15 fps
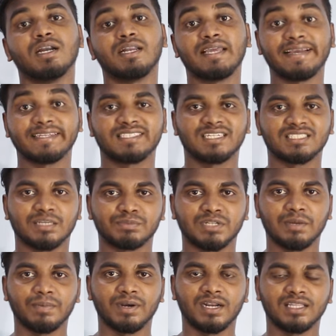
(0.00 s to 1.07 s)
நீங்கள் எங்கள் சேனல்
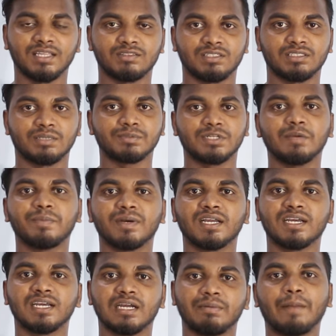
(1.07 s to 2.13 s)
சப்ஸ்கிரைப் பண்ணலாம் தான் சப்ஸ்கிரைப்
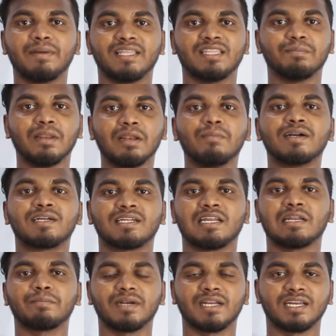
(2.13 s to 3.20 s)
பண்ணுங்கள் அப்படியே அந்த பெல் பட்டன்
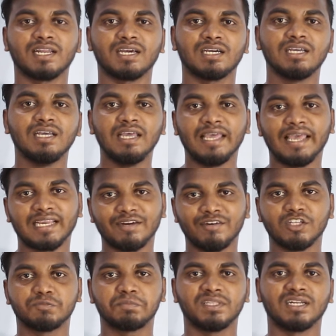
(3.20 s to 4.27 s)
கிளிக் பண்ணிங்கன்னா எங்கள்
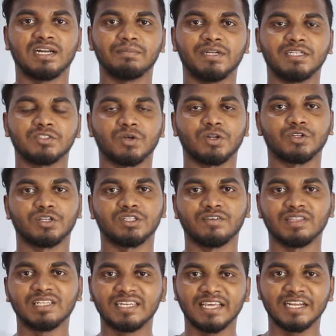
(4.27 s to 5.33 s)
வீடியோஸ் பற்றின அப்டேட்ஸ் உங்களுக்கு
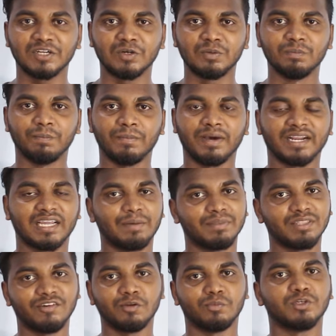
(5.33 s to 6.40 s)
தொடர்ந்து வந்துகிட்டே இருக்கும் மறக்காமல்
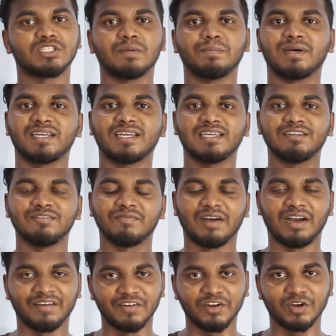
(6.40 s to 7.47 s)
இந்த வீடியோ முழுசாக பாருங்கள்
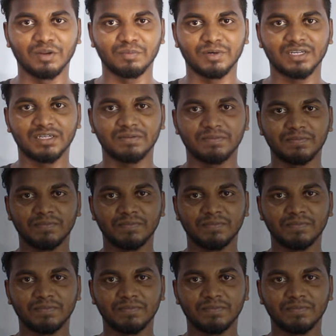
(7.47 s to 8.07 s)
வாங்க வீடியோக்குள்ளே போகலாம்